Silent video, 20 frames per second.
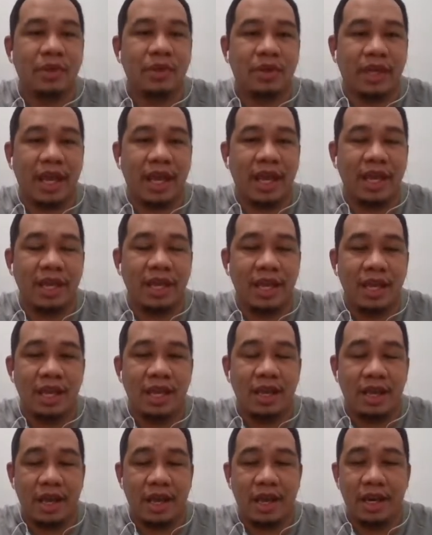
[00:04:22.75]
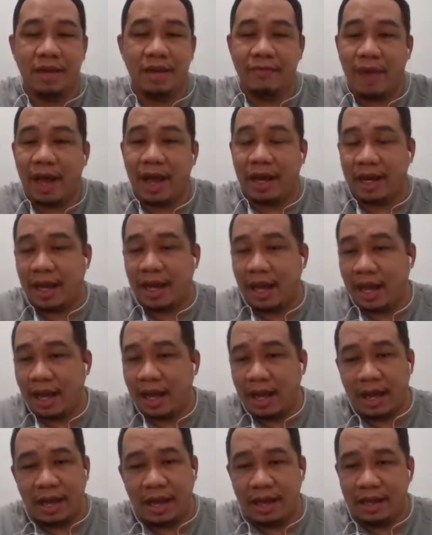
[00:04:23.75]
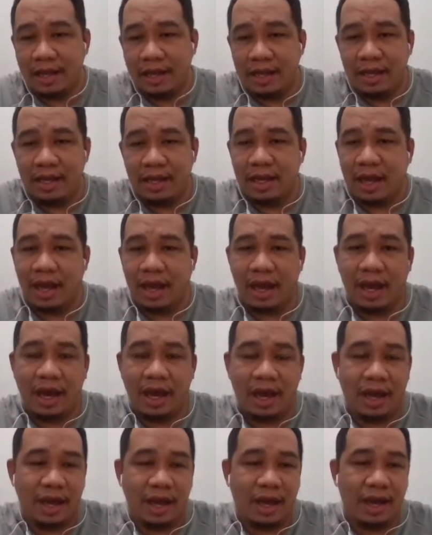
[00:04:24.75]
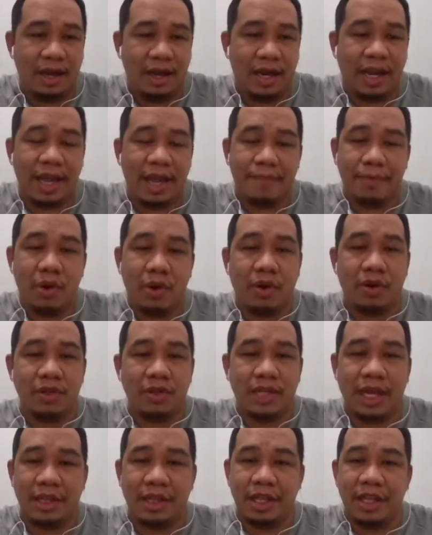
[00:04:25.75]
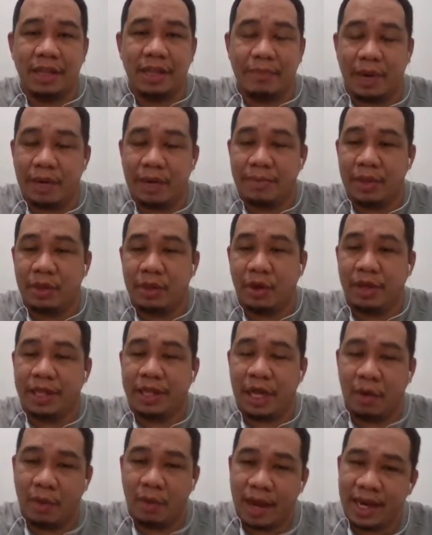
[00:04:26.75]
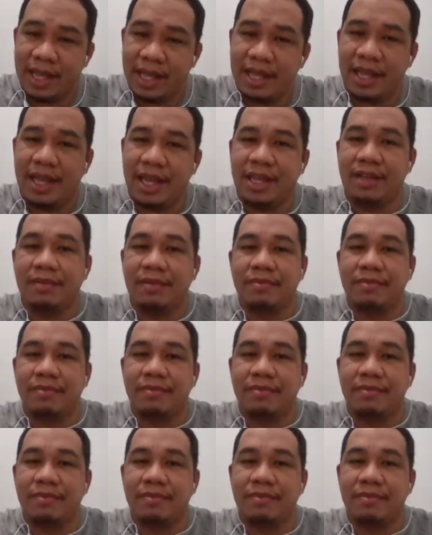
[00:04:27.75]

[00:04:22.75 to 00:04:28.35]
Okay? And in fact, naka uh, lagay po sa ating Department Order 198